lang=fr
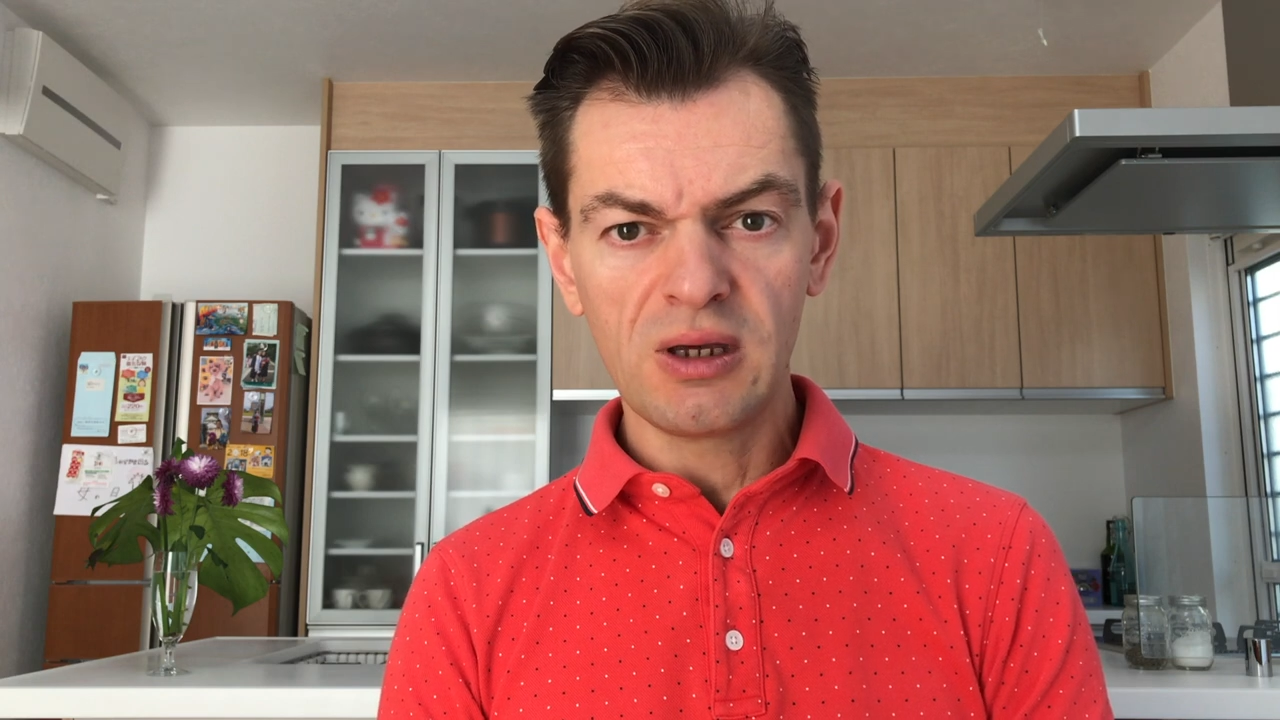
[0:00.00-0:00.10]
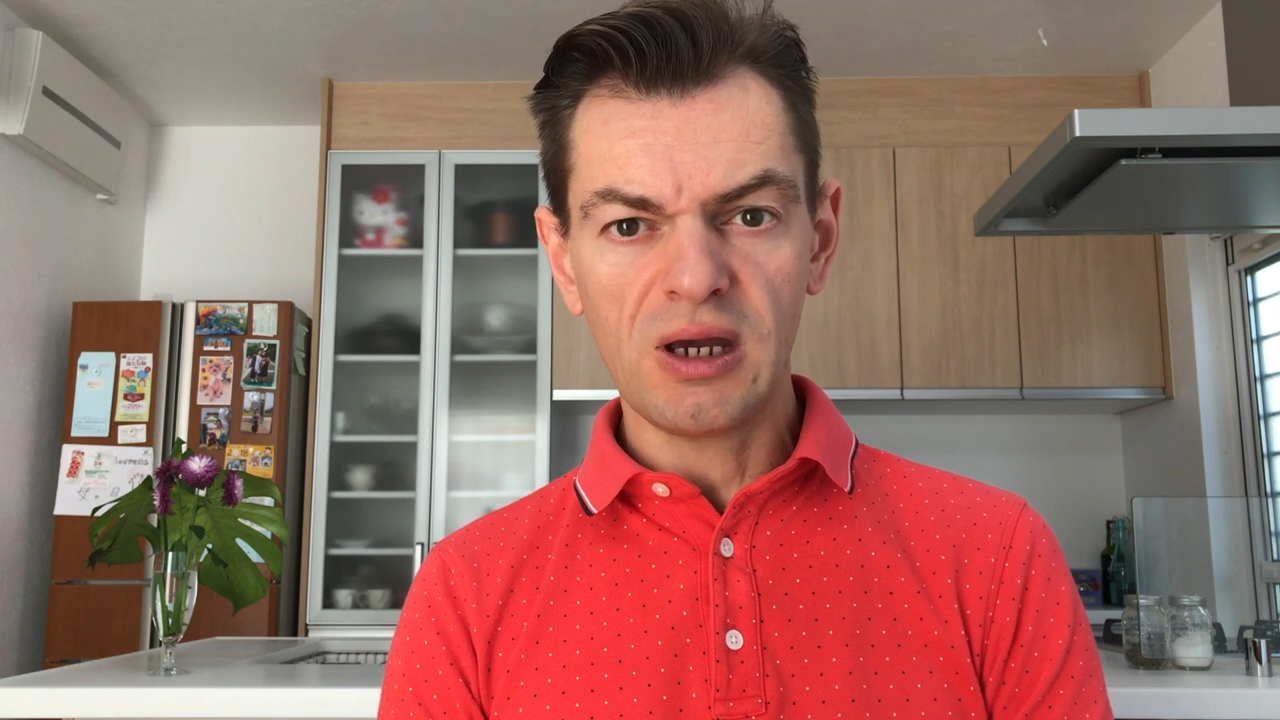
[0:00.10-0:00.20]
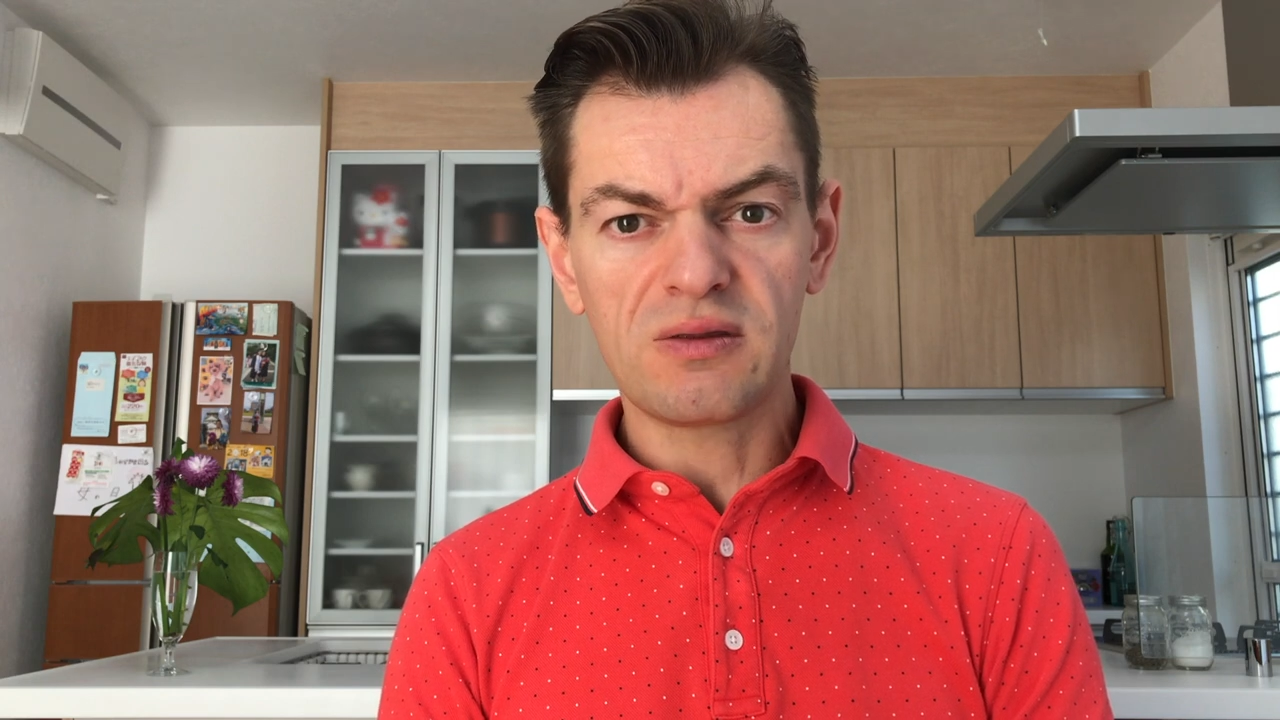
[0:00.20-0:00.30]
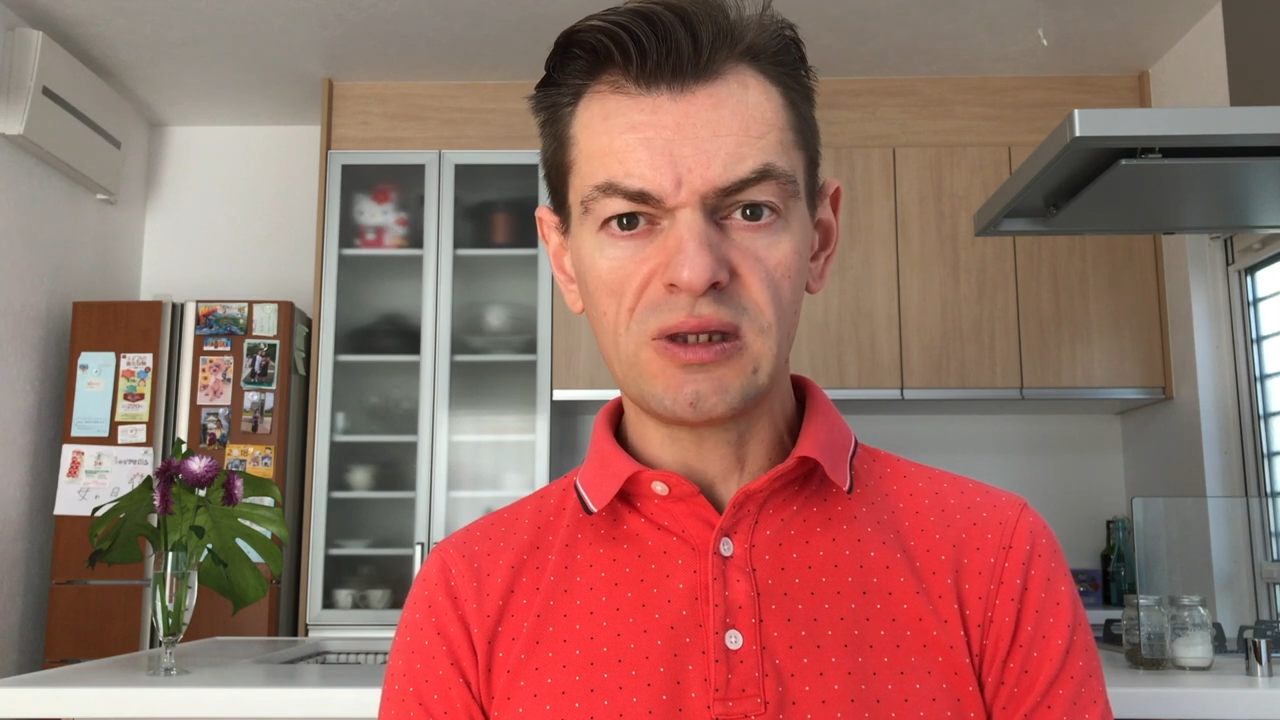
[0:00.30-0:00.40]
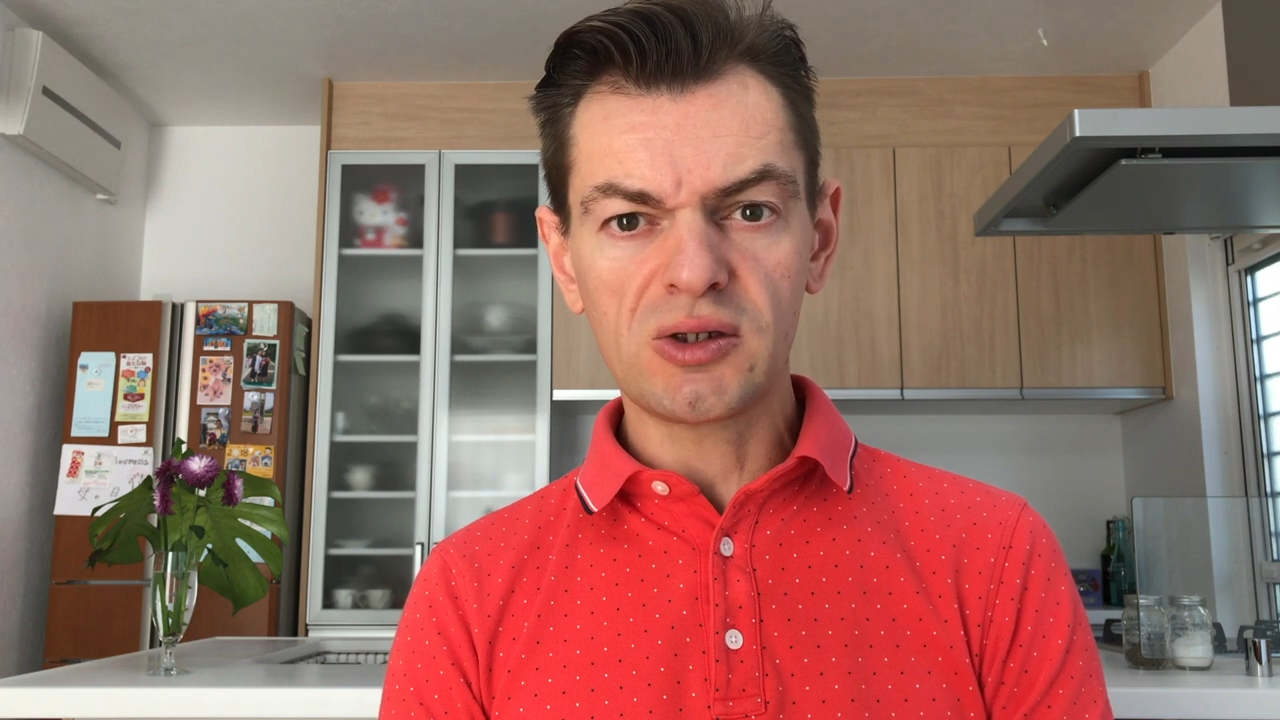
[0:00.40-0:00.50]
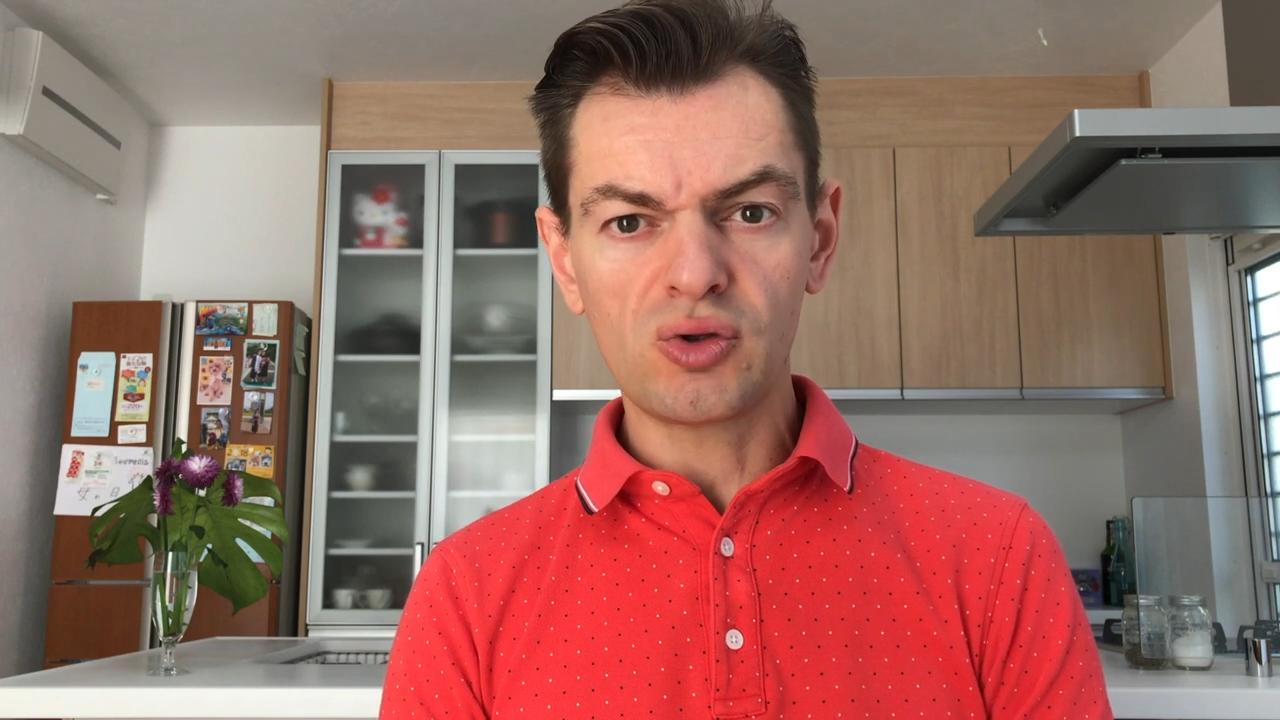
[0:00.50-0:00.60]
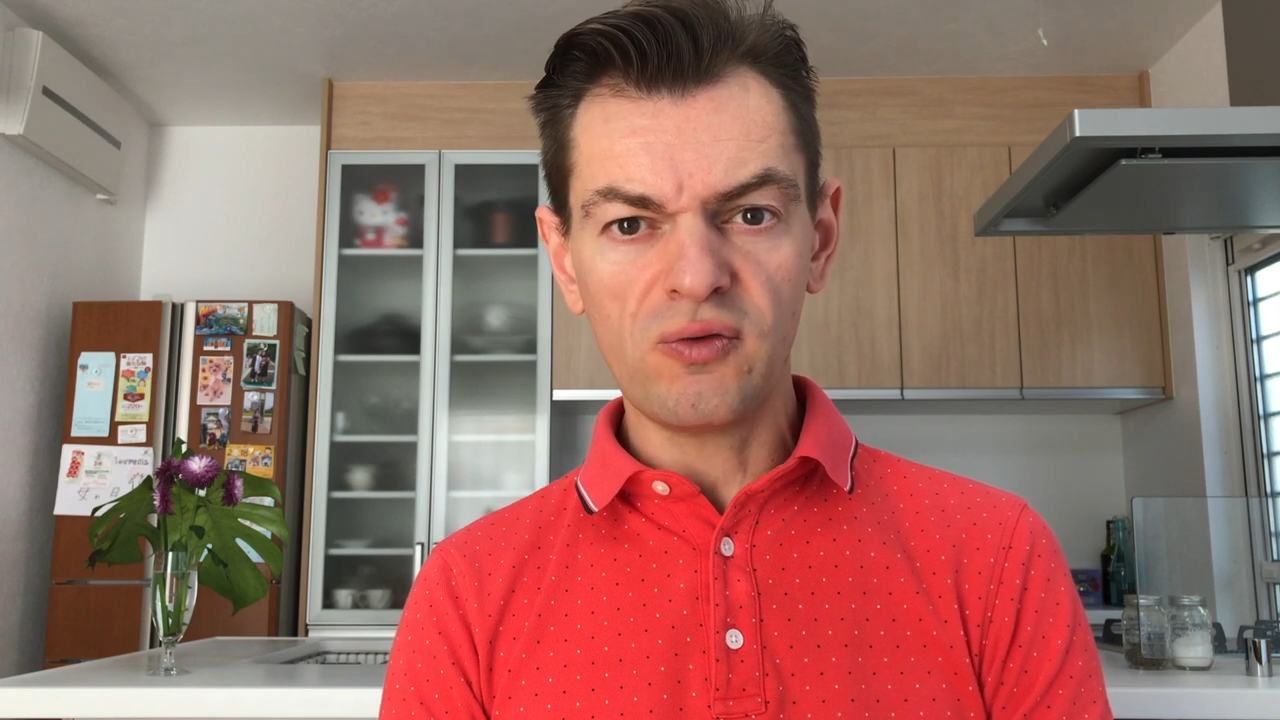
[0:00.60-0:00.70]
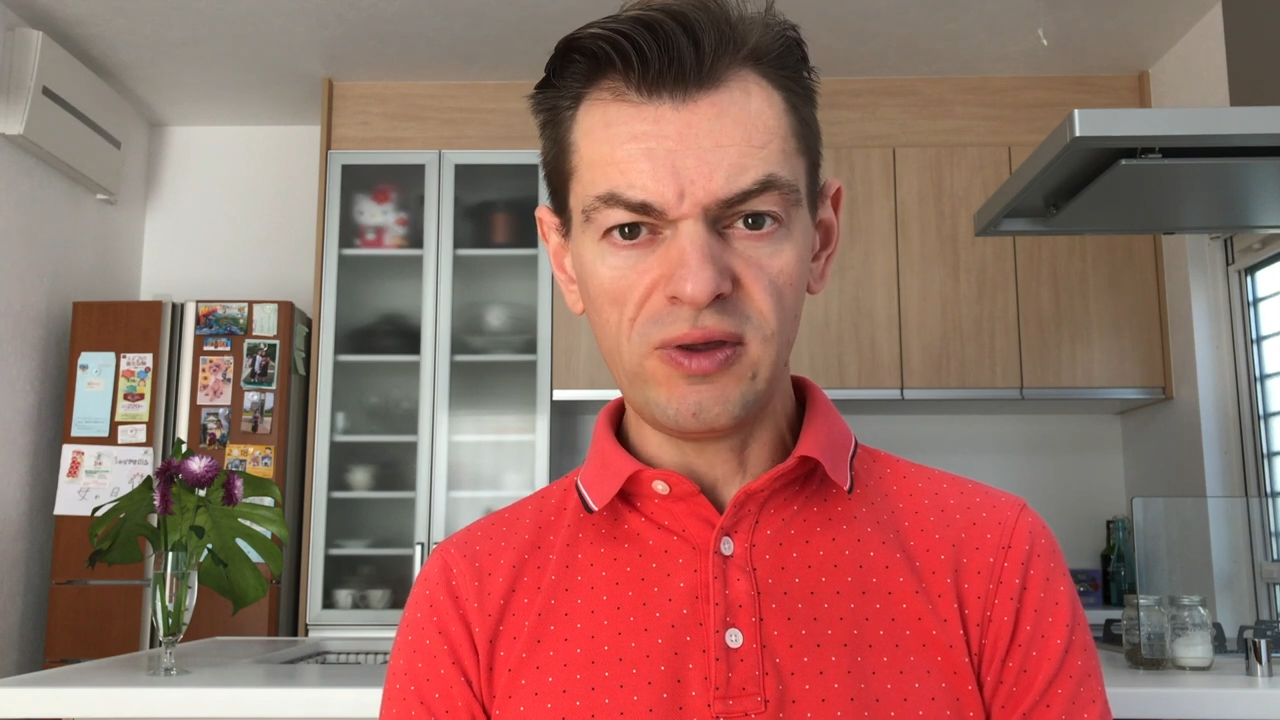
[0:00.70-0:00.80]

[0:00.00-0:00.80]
ainsi que de